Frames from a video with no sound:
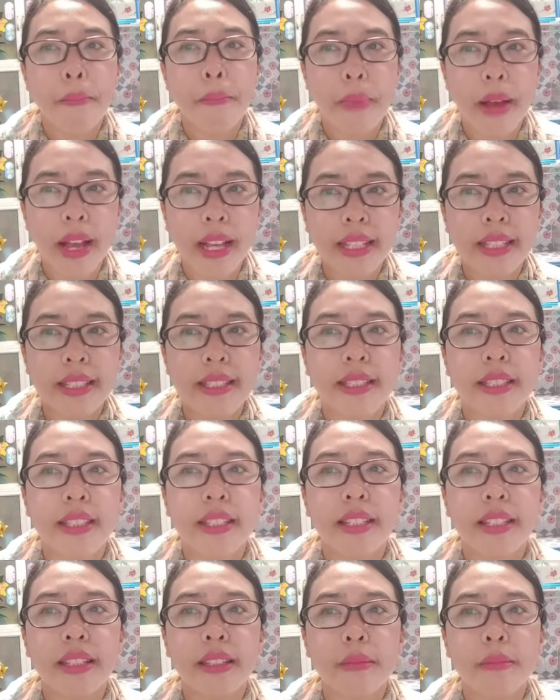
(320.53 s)
pasti
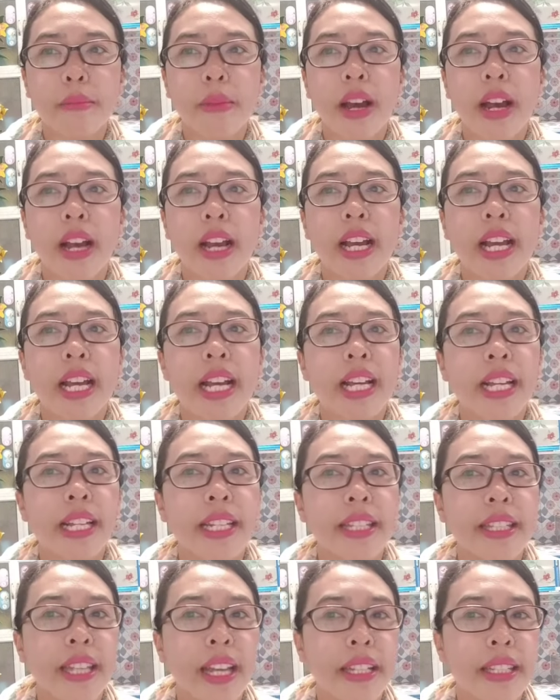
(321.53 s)
ditebang
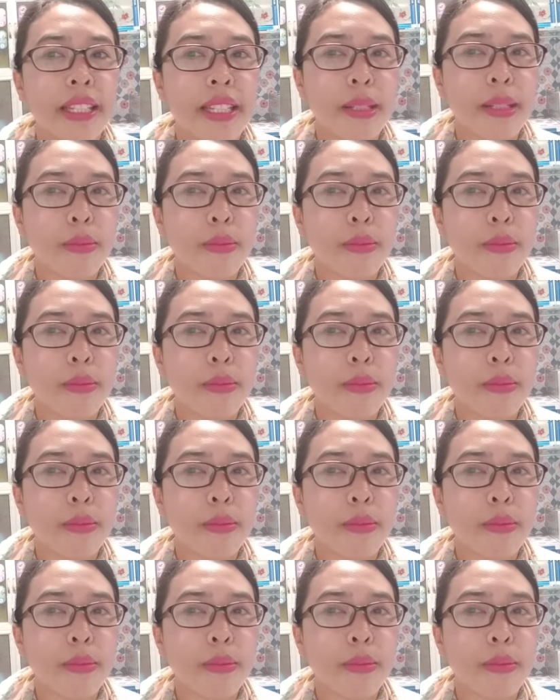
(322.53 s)
dan